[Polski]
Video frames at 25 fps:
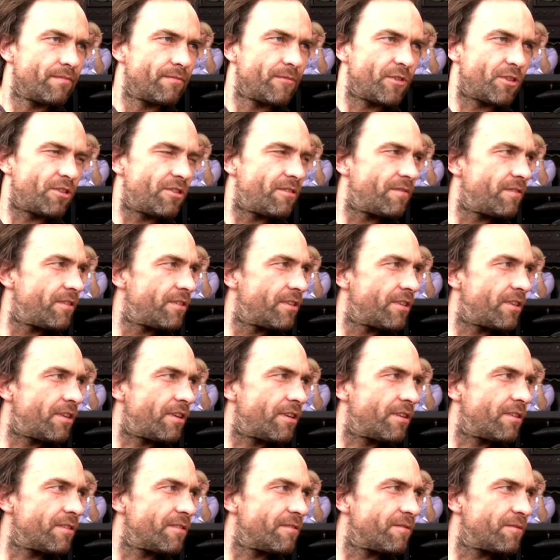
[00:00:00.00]
właściwie
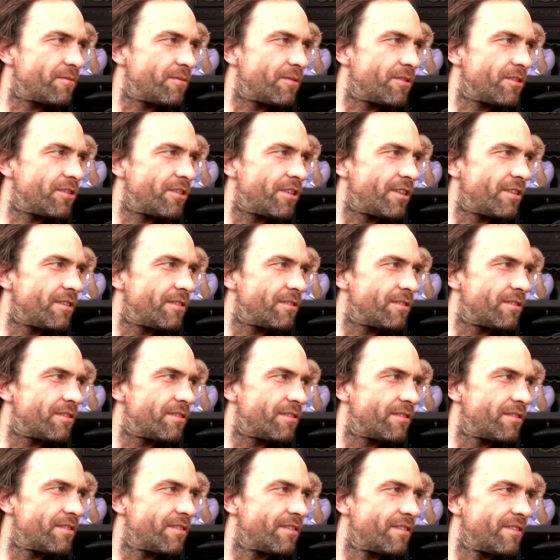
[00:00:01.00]
nikogo nie
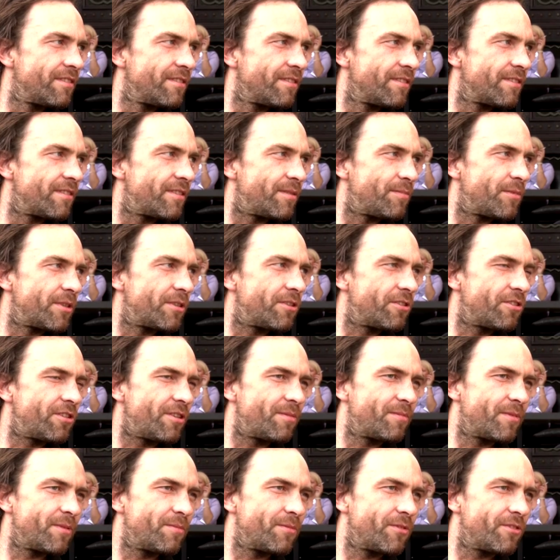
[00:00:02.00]
wyłączając. Samego
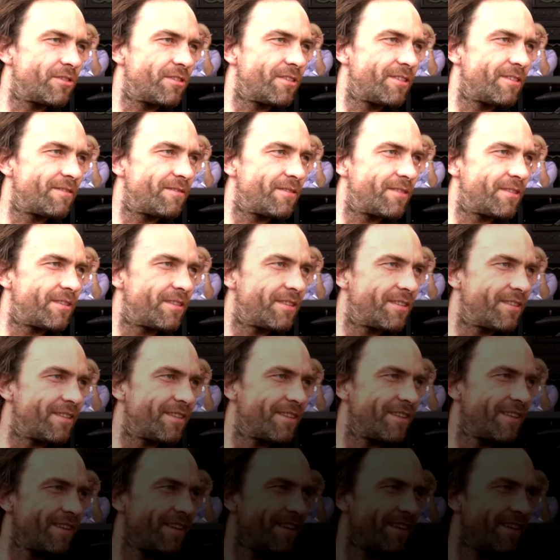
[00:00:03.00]
siebie może nawet.